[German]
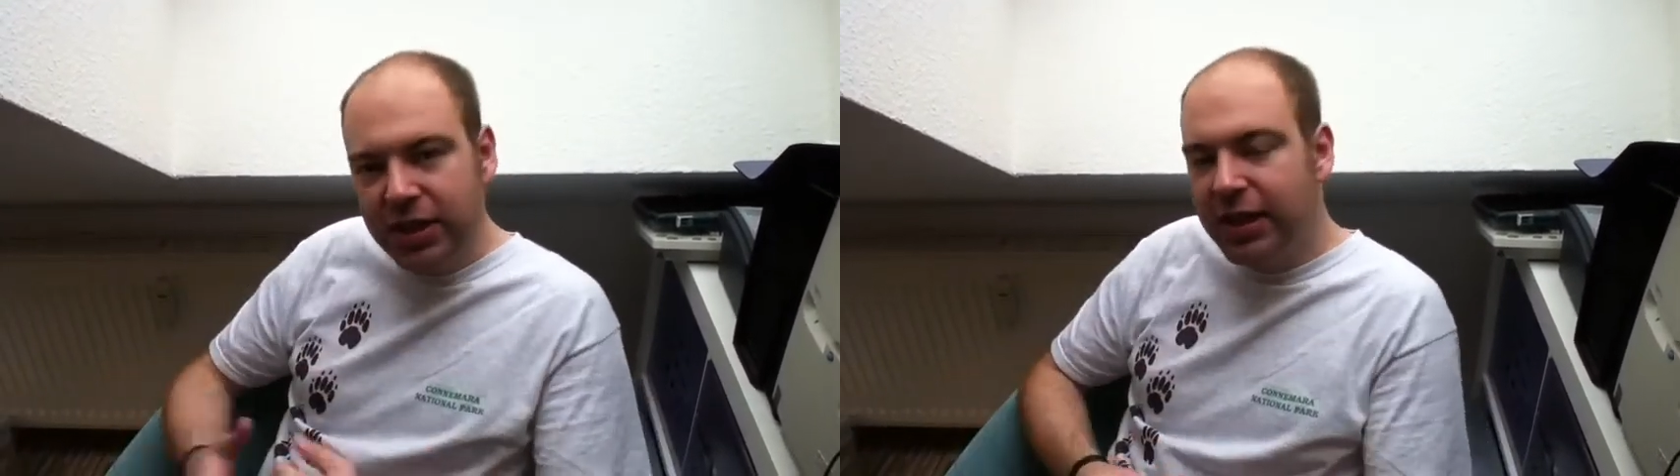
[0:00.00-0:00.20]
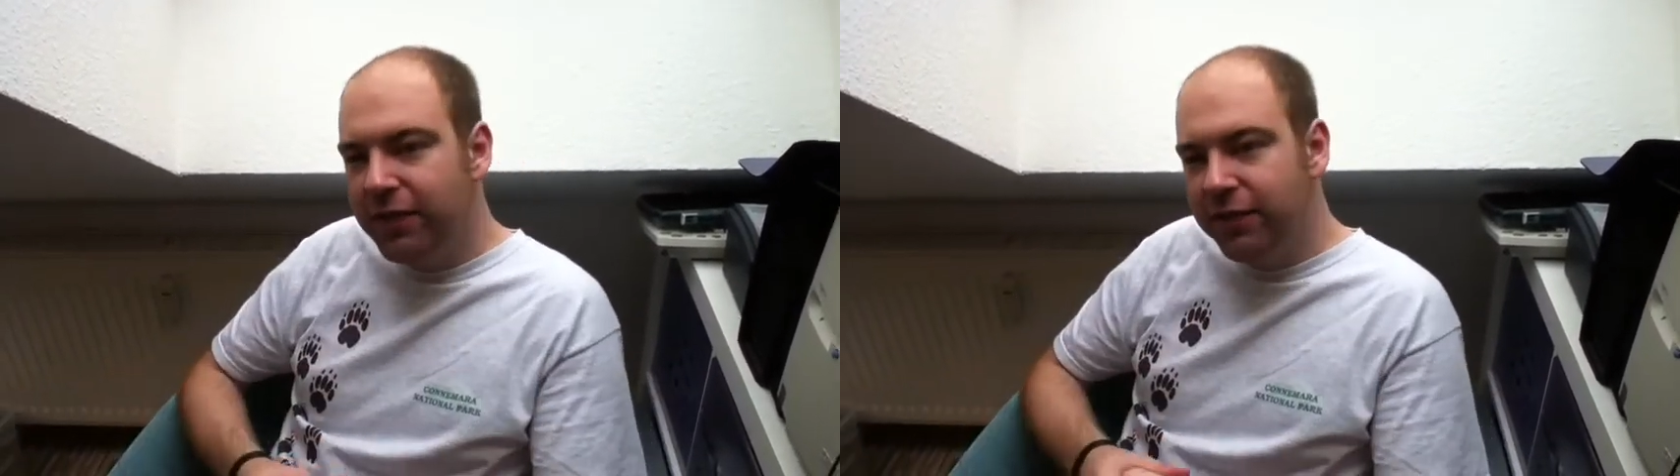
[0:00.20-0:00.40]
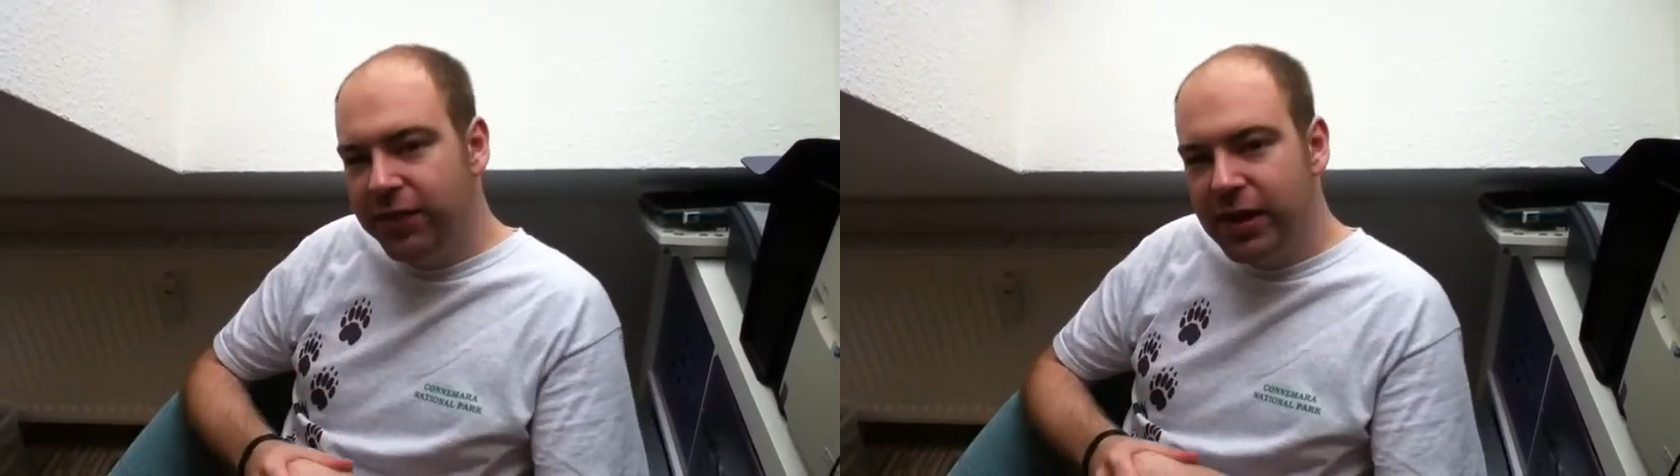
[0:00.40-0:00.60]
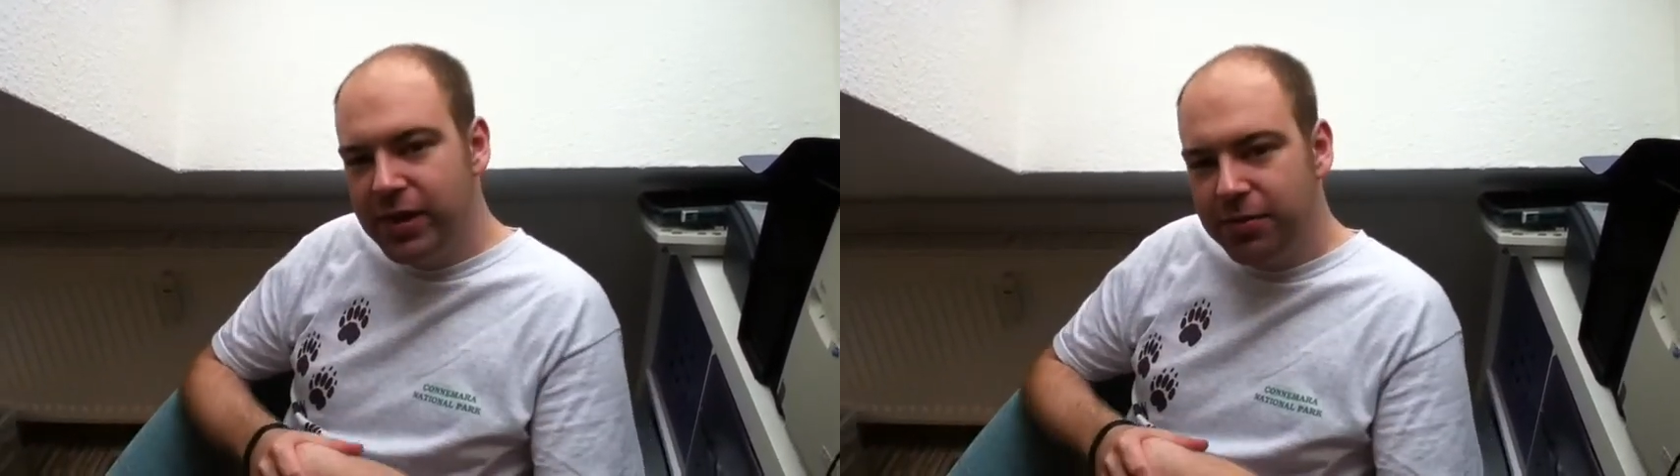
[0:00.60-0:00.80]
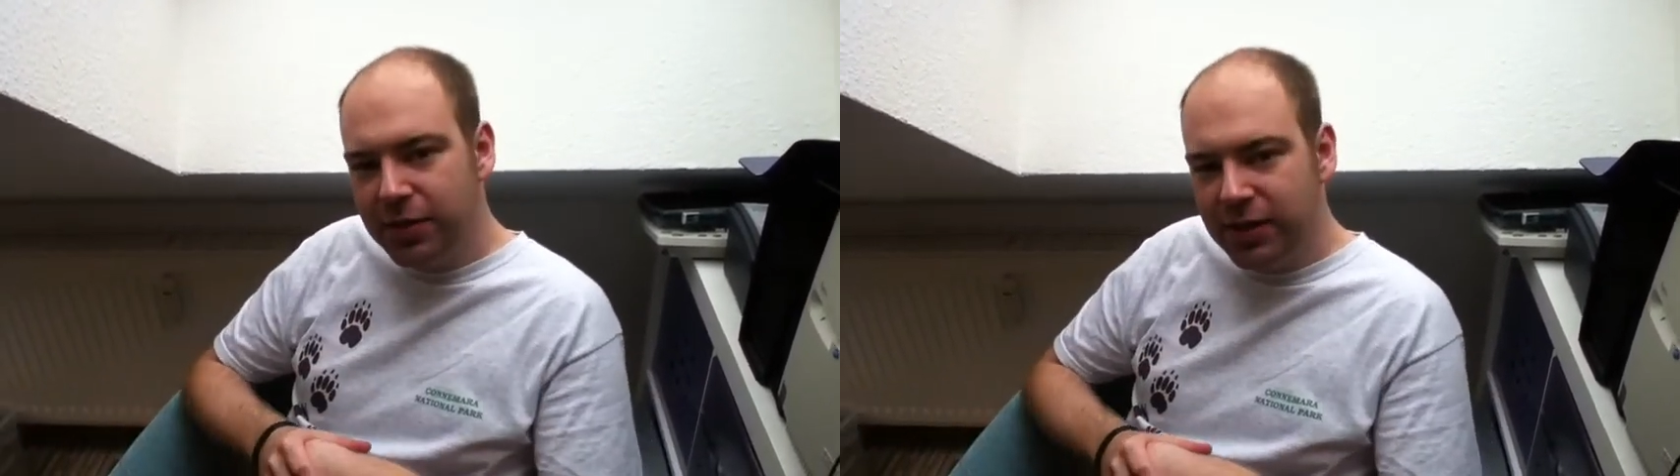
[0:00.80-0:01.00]
netter
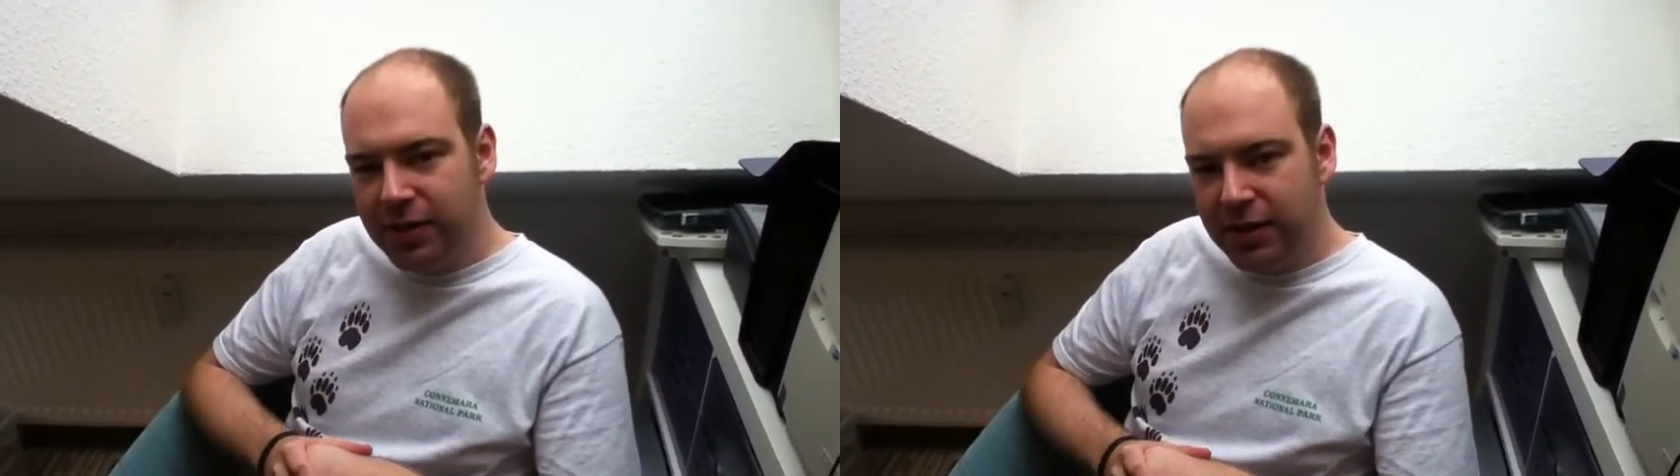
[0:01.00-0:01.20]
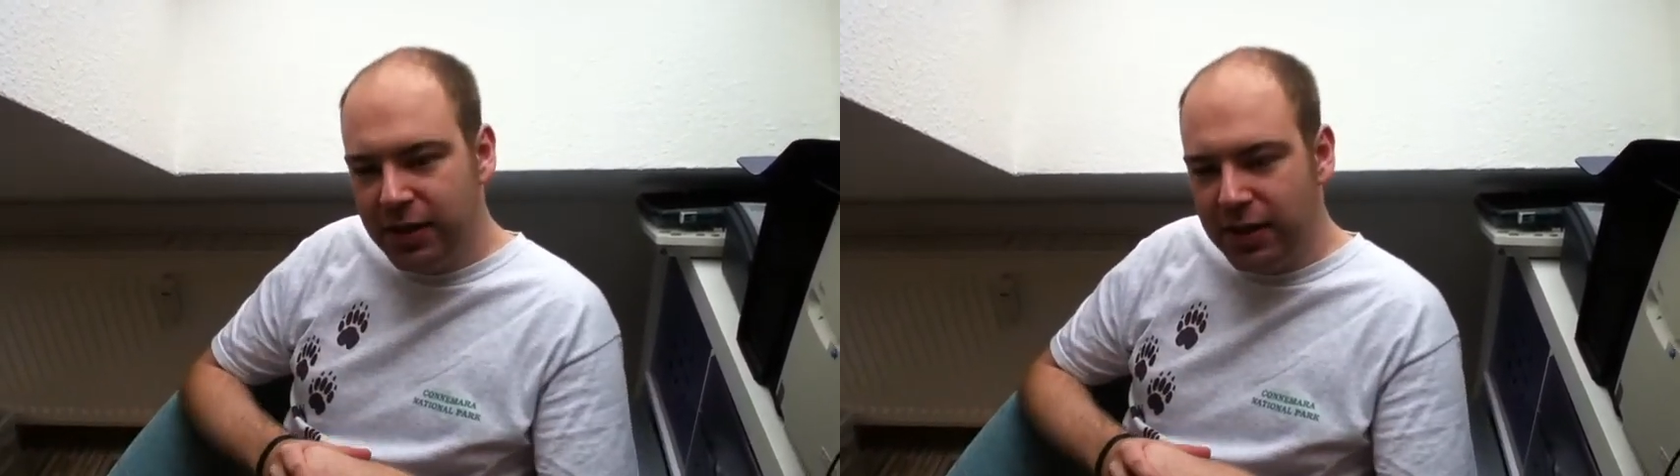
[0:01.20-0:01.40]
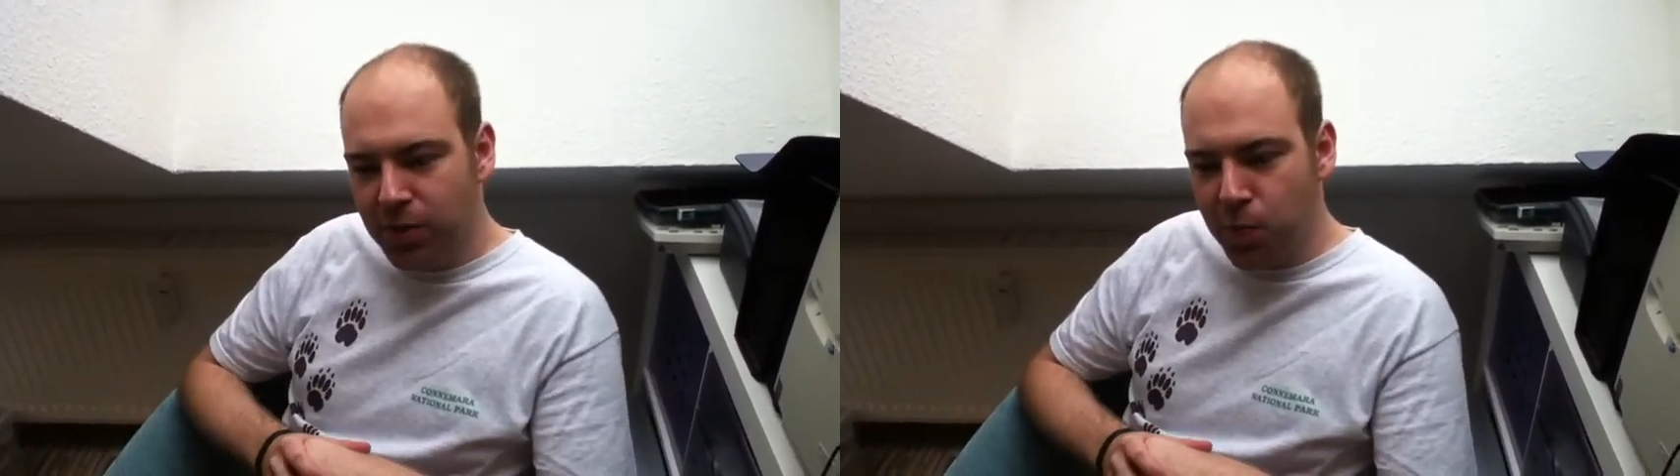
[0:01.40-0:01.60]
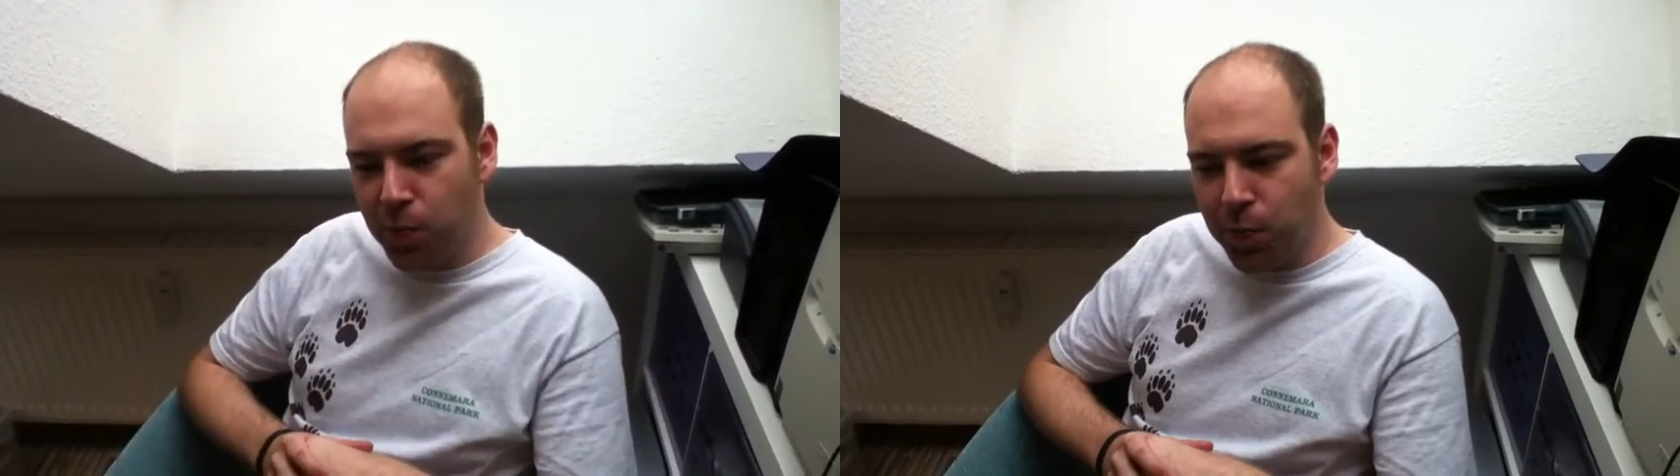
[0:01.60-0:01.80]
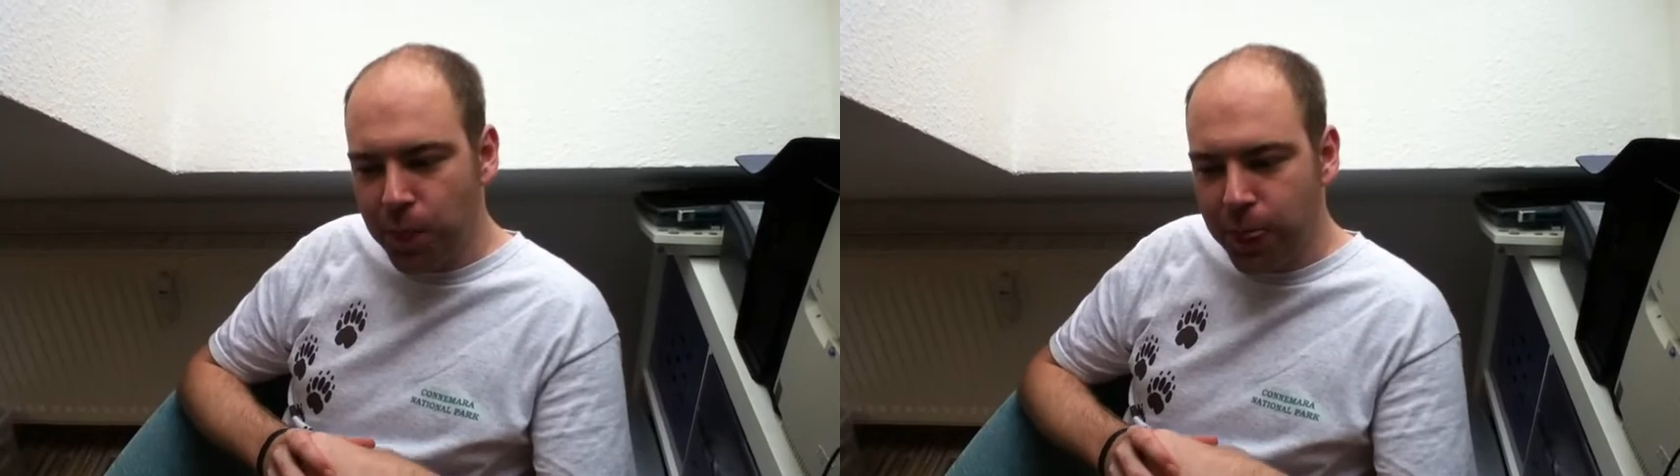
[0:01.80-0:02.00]
Film, es ist ähm,